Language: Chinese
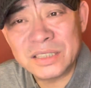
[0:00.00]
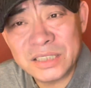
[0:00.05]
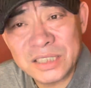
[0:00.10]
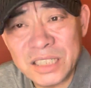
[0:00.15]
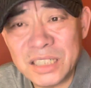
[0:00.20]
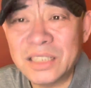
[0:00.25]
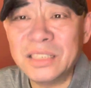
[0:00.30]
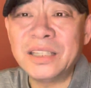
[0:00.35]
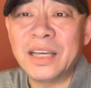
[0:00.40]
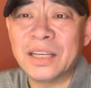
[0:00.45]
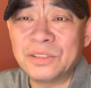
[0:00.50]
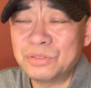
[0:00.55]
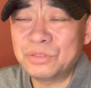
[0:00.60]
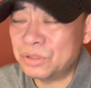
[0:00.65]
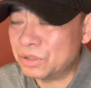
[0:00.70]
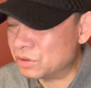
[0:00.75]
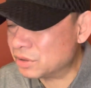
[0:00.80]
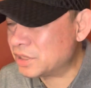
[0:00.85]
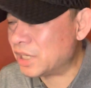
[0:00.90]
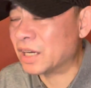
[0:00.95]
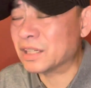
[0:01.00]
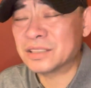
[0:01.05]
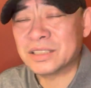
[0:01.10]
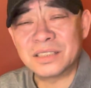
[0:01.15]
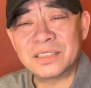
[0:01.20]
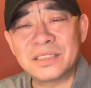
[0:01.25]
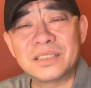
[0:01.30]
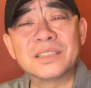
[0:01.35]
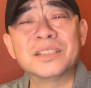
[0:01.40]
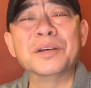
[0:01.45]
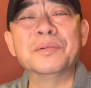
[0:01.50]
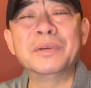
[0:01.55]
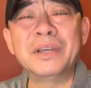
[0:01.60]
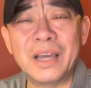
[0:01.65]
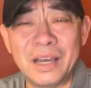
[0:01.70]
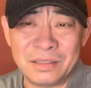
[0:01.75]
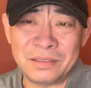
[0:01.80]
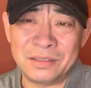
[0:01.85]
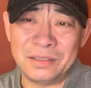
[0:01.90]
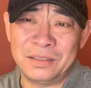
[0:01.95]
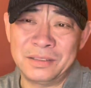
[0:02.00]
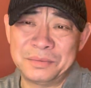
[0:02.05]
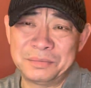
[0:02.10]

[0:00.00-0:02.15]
青年，最后长成是什么样子？